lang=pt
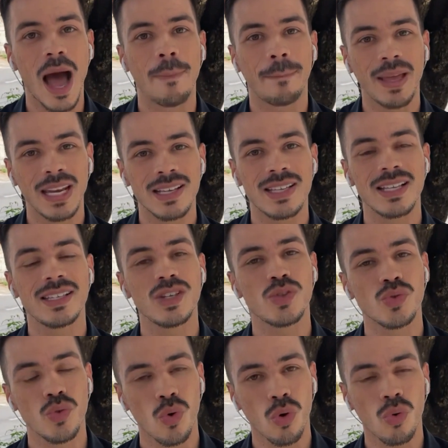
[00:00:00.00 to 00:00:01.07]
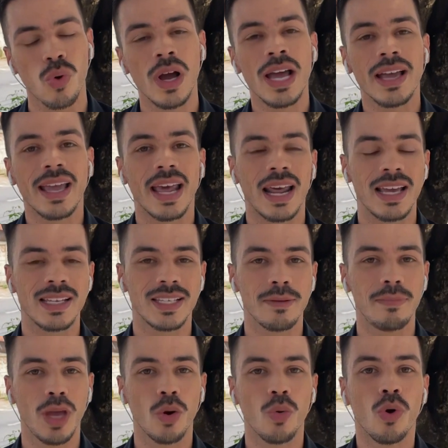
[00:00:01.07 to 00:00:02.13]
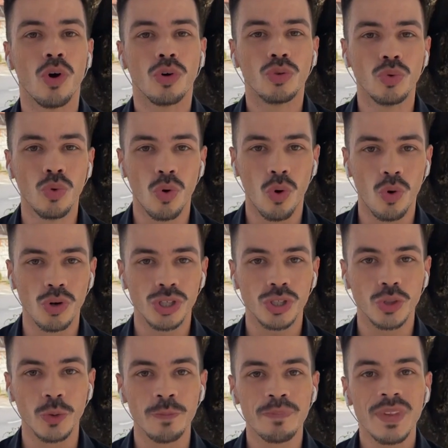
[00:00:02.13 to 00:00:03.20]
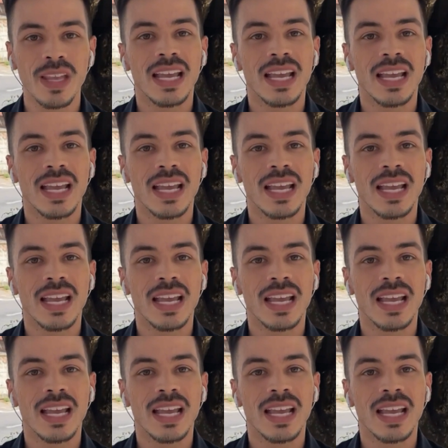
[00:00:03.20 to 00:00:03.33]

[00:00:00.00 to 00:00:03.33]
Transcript: apenas esse soco que ela recebeu no rosto.